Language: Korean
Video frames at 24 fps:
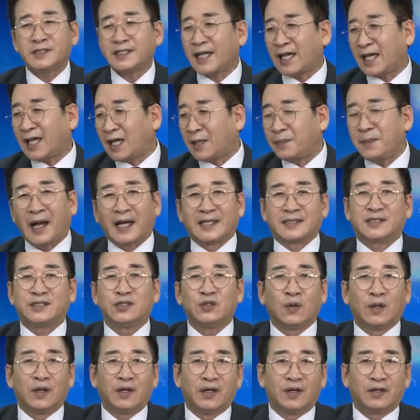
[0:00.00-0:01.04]
참
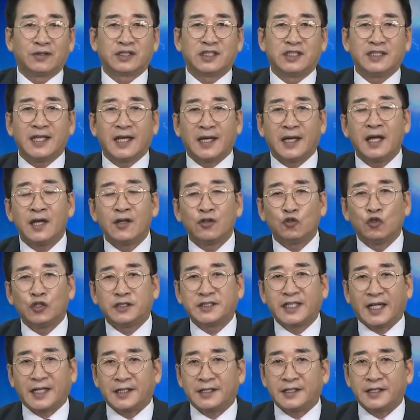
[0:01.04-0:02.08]
아쉬워요. 뒤에
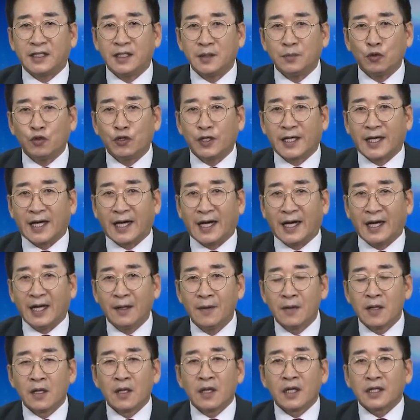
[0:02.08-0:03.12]
뒷자리 TV가.
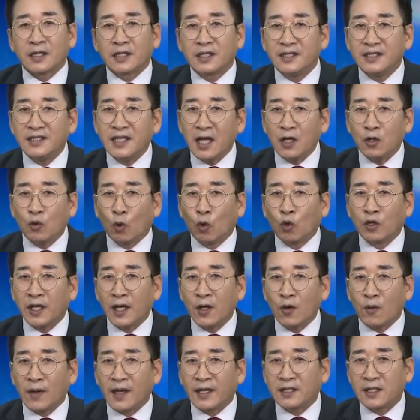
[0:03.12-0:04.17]
근데 요게
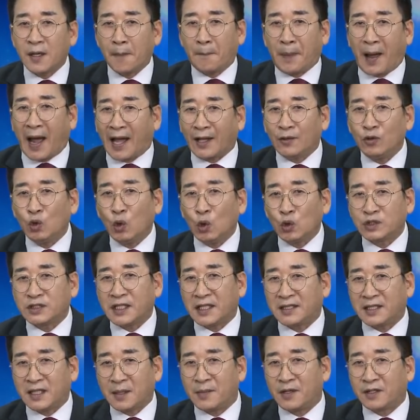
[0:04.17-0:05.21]
왜 그냥
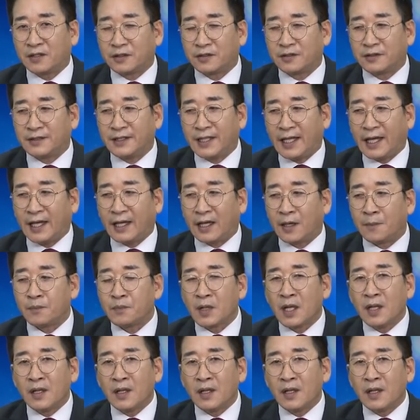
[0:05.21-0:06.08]
반도체 때문에 그러는데